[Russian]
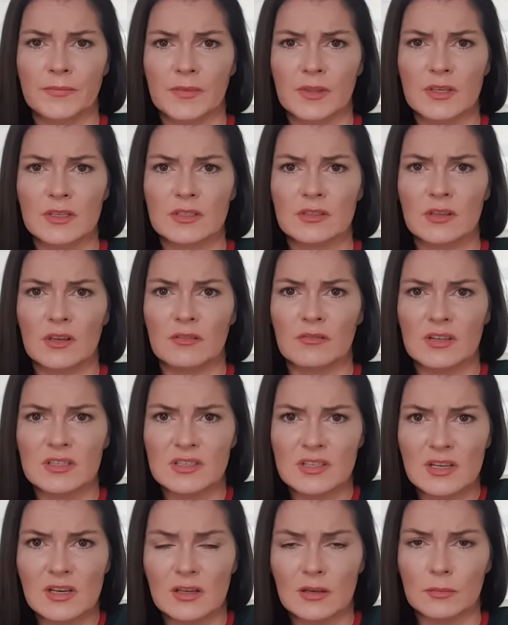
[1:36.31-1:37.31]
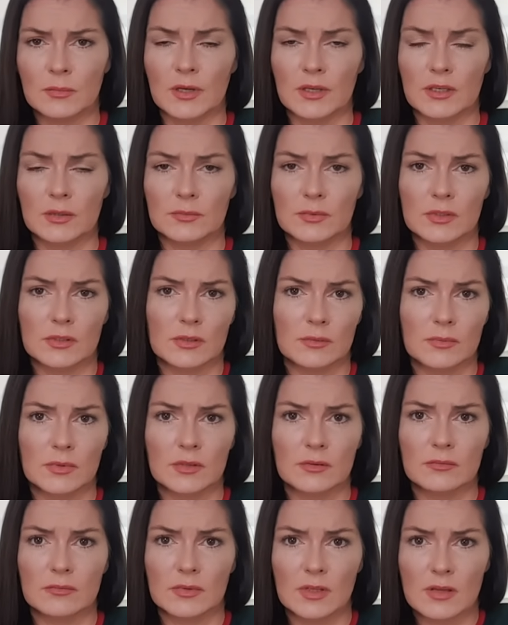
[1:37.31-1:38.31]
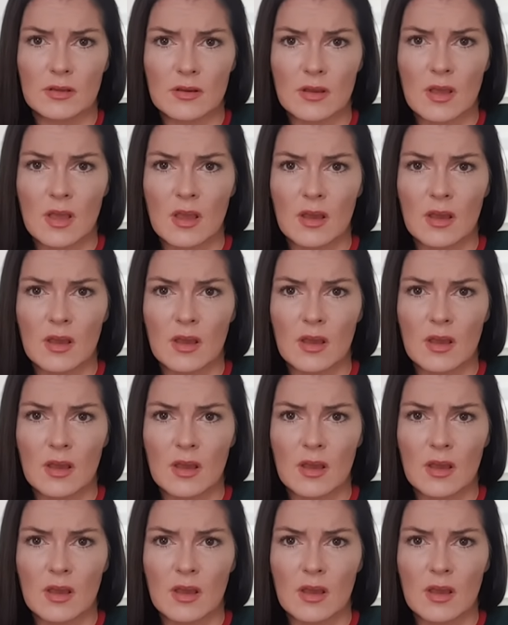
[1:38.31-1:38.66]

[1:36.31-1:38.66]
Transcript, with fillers: не знаю, Василием каким-то там, да, да.